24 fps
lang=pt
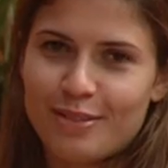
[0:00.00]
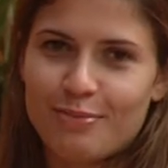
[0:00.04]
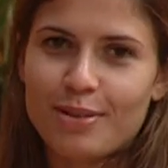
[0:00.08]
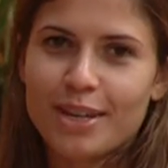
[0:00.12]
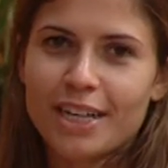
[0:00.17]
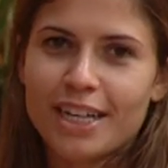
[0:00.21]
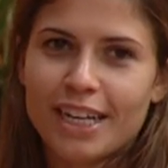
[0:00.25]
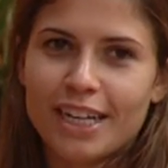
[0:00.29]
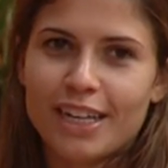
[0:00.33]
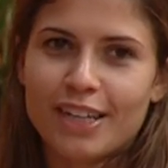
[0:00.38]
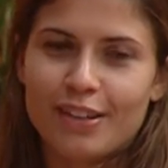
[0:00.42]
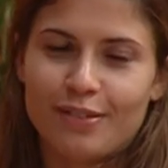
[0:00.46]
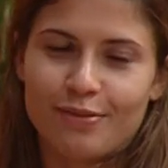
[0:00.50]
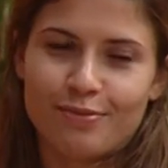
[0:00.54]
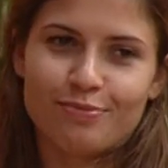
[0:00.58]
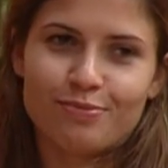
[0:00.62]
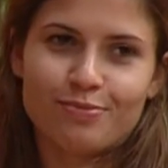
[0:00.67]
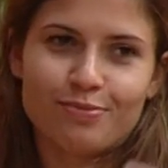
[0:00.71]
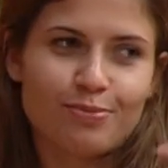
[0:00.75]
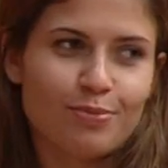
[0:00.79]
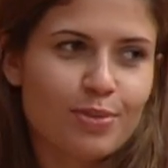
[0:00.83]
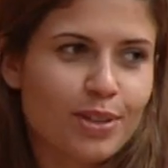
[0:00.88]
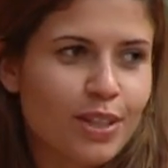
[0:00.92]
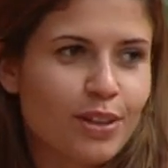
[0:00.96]
brincando,
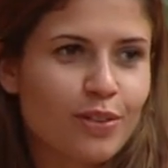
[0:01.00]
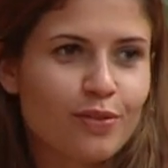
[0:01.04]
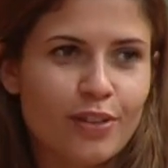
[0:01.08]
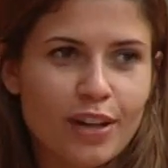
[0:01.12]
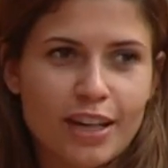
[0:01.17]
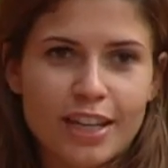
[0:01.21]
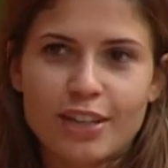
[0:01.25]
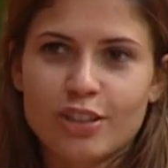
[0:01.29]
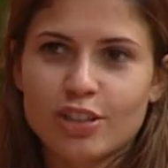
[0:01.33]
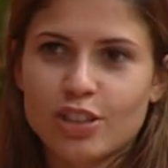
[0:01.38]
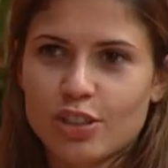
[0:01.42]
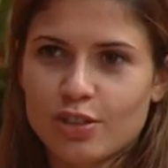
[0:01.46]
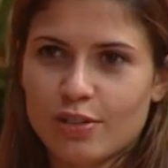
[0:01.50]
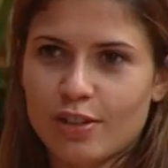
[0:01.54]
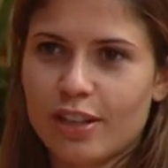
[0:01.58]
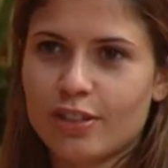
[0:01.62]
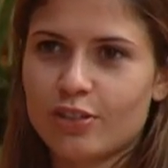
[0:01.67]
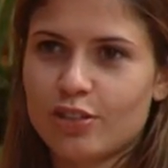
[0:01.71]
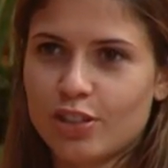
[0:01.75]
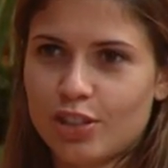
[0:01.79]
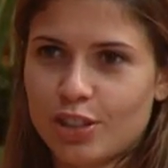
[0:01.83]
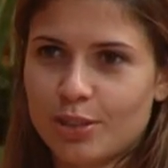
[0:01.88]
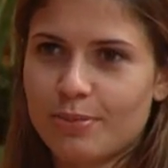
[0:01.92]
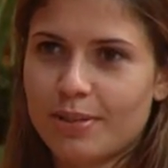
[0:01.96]
porque eu falei que eu tinha sonhado
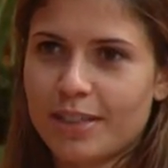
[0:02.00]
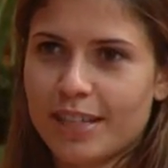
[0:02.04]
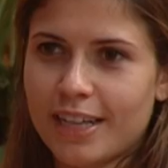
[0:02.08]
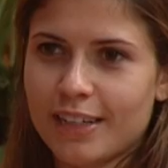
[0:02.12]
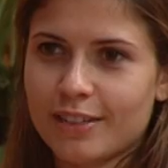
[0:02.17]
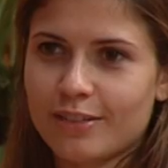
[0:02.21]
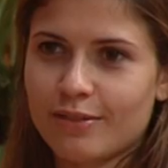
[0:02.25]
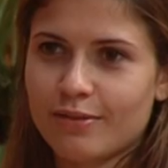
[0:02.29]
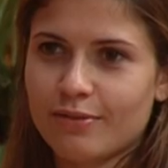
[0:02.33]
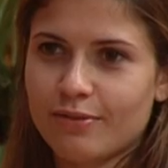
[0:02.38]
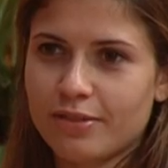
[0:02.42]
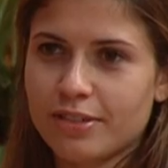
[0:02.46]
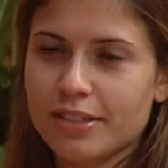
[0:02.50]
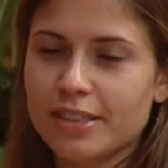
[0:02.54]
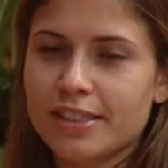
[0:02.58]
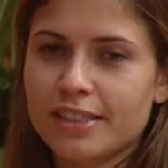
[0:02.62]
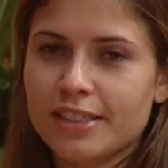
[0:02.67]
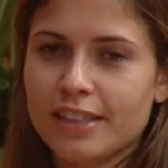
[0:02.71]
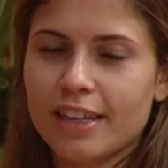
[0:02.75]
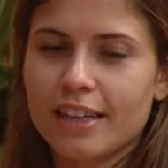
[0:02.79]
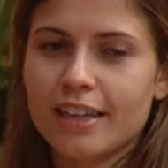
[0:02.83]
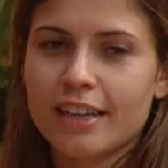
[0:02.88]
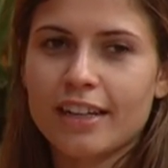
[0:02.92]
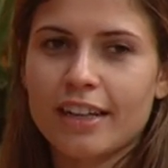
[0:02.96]
que eu tinha brigado com
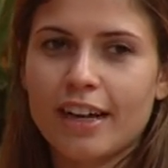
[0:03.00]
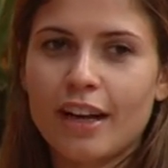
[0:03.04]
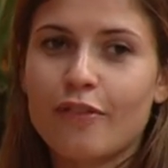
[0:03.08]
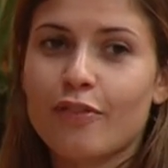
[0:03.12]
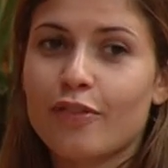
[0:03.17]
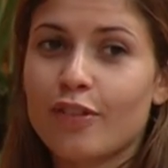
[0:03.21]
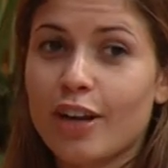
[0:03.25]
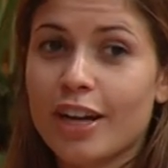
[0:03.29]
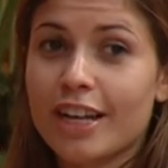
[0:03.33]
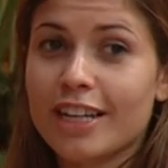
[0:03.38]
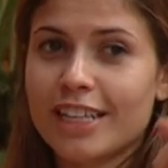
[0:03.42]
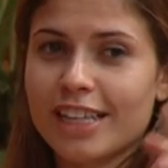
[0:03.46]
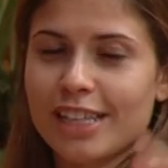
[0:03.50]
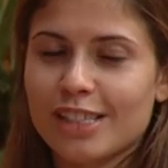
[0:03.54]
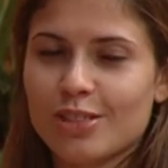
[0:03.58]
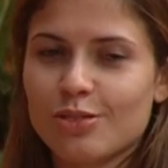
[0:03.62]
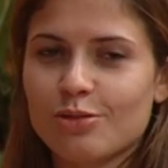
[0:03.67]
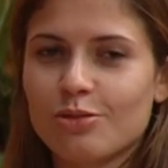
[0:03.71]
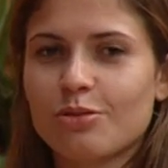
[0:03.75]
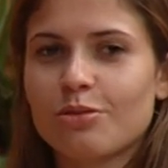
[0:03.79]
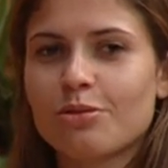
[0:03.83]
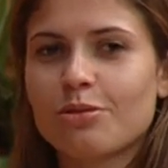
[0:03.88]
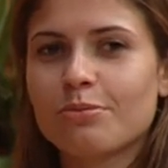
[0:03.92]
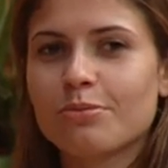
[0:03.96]
você. Aí eu falei, ai, ela
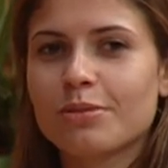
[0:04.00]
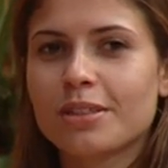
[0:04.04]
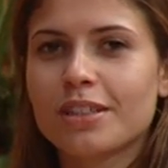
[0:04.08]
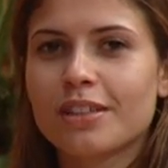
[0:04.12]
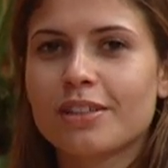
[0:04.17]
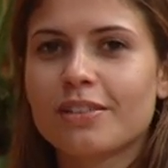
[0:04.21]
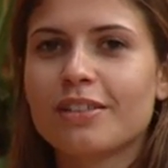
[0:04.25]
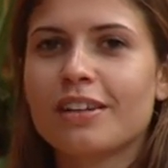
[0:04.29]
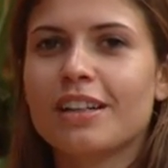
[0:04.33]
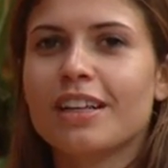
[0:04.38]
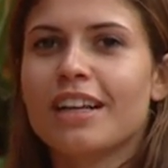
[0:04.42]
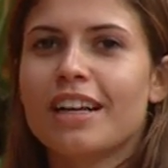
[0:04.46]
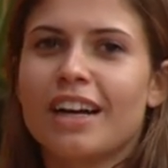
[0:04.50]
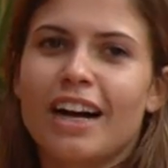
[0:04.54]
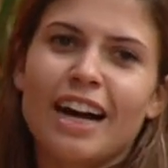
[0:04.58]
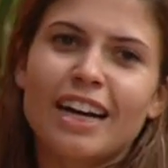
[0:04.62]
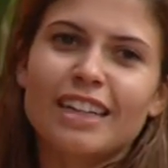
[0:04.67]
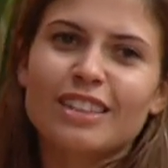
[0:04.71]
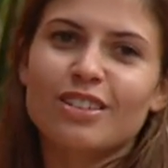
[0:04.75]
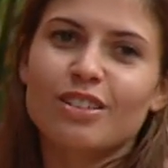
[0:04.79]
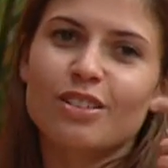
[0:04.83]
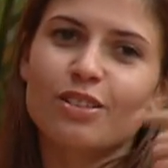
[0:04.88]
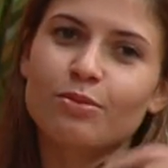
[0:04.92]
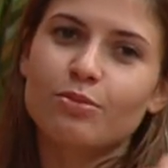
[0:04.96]
sonhou comigo. ah,
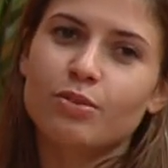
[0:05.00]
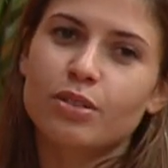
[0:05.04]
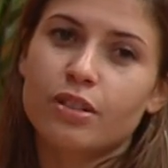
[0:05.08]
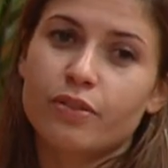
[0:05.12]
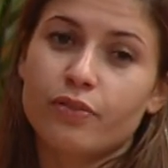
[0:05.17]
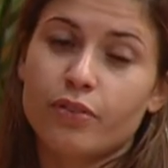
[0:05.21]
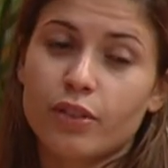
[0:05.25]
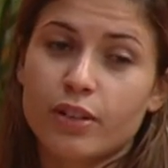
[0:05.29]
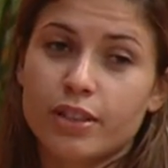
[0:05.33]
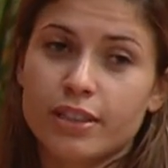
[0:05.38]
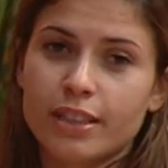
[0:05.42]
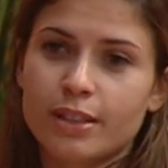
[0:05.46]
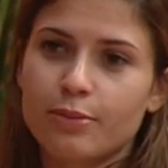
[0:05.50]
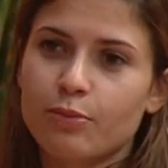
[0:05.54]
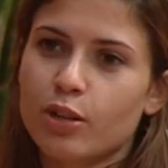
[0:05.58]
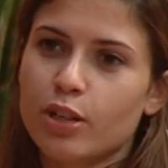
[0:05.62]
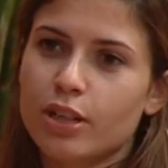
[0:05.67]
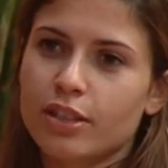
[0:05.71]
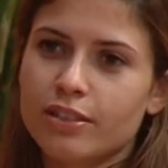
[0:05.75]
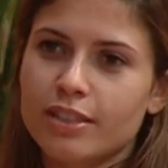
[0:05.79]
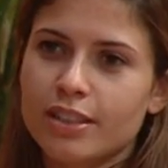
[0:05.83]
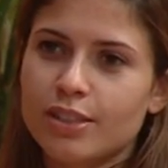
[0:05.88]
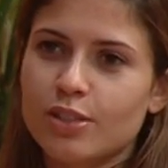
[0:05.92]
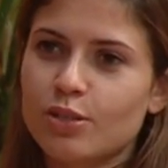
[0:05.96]
então, amor, ele falou, ainda é
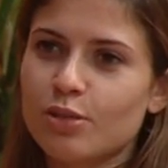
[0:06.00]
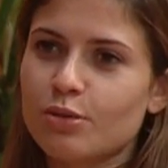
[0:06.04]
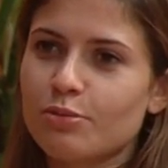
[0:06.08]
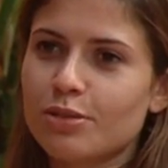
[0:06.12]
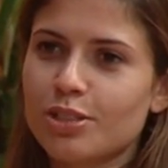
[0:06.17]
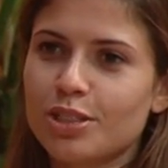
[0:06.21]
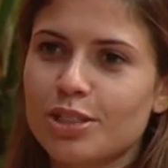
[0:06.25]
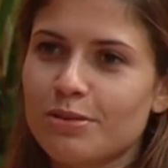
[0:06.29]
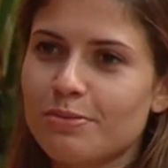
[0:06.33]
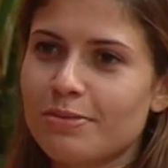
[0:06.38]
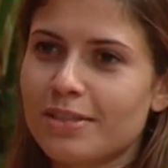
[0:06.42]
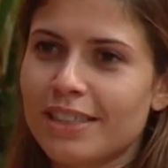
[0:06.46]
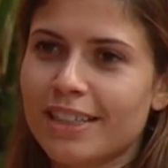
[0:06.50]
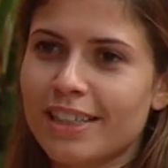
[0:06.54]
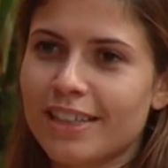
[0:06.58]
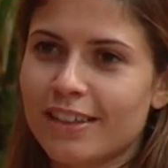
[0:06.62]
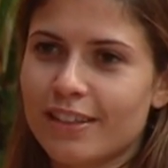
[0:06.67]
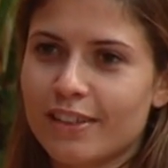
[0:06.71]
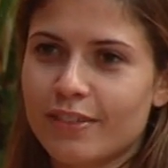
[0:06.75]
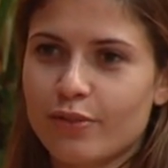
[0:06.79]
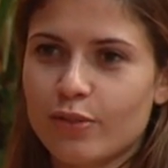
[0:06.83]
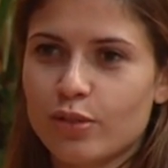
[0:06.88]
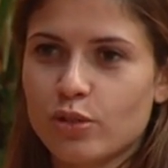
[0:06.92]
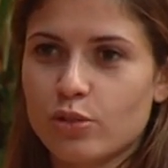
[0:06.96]
morando tem ciúmes de mim.
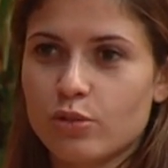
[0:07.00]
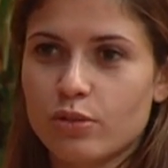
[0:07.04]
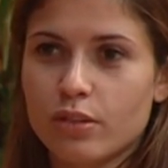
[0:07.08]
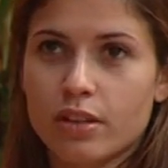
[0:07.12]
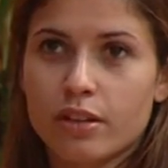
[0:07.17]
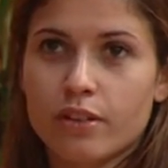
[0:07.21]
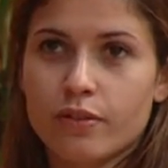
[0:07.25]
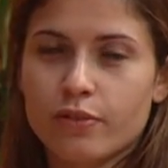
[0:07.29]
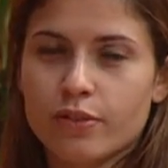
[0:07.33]
Ele ficou zoando. Eu